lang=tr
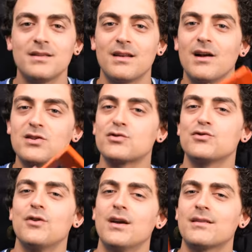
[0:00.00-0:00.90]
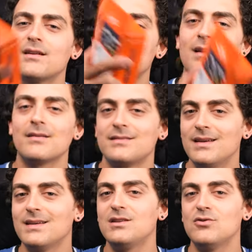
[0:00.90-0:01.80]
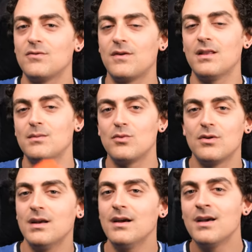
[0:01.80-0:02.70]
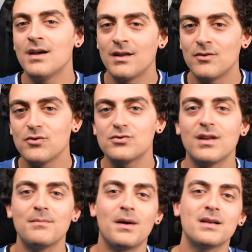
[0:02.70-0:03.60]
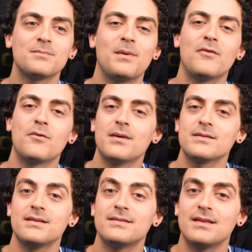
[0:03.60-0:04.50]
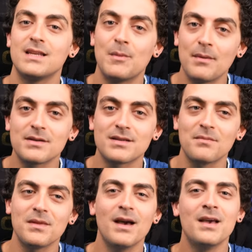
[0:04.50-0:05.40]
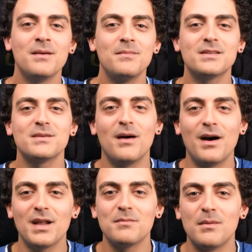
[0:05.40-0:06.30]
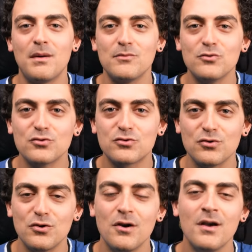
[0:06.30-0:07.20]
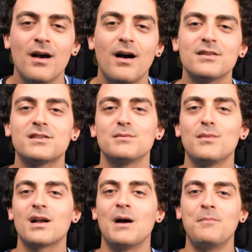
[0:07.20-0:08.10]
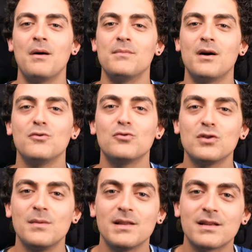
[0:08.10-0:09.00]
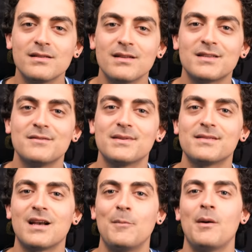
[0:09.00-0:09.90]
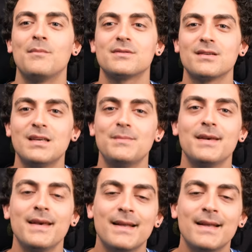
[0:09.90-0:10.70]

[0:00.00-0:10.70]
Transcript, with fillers: yani açılıyor ekran tak diye gidiyor falan böyle. Hani o yüzden bazı performans testlerini yapamasam da bizim anam babam usulü açılma, kapanma, uygulamaların açılması, kapanması gibi